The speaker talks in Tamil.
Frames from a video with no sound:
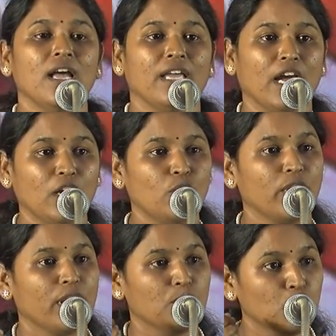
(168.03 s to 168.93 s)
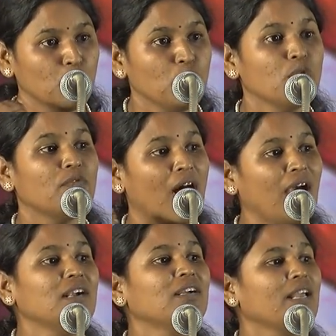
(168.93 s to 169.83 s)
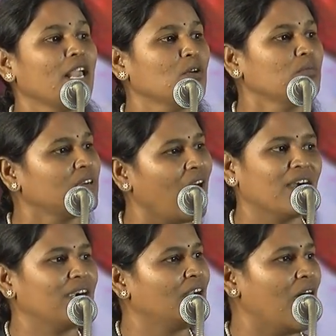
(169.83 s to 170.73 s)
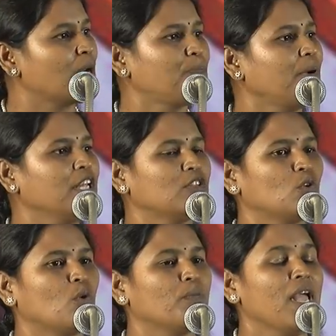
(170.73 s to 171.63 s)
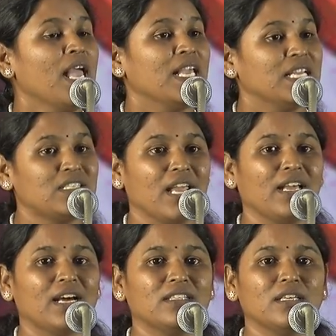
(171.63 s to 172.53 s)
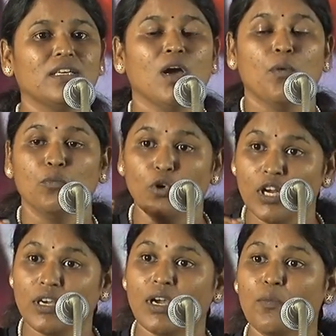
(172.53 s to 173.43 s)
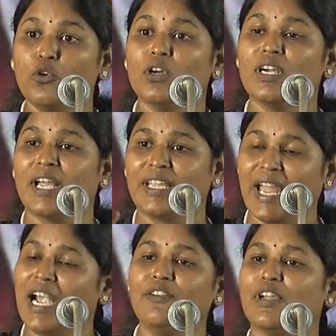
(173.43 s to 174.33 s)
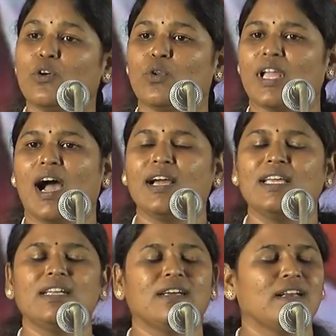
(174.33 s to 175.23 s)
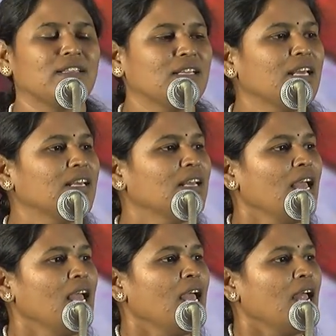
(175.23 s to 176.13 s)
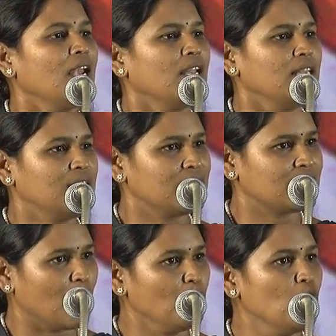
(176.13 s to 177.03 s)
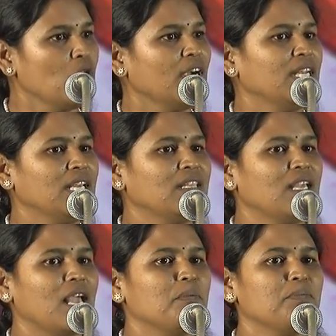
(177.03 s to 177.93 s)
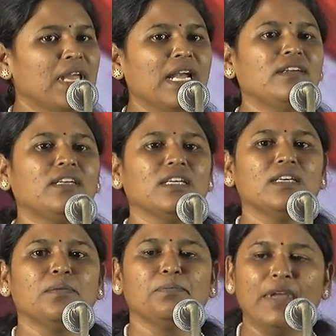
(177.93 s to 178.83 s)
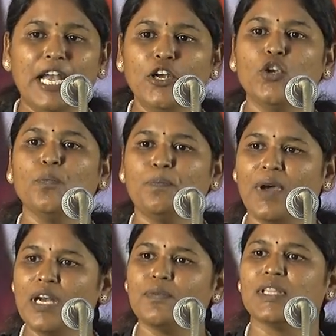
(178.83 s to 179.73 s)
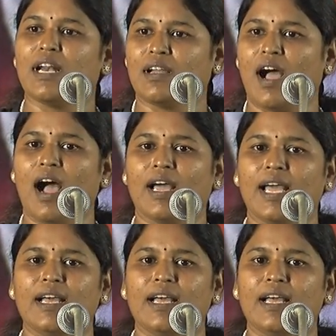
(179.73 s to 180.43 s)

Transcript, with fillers: எங்களுடைய முழு வாழ்க்கையையும் நாங்கள் அர்ப்பணித்தோம் இன்றைக்கு அது முழுக்க முழுக்க கேள்விக்குறியாகி இருக்கிறது இந்த சமூக நீதியை மீட்டு மீண்டும் பெறுவதற்காக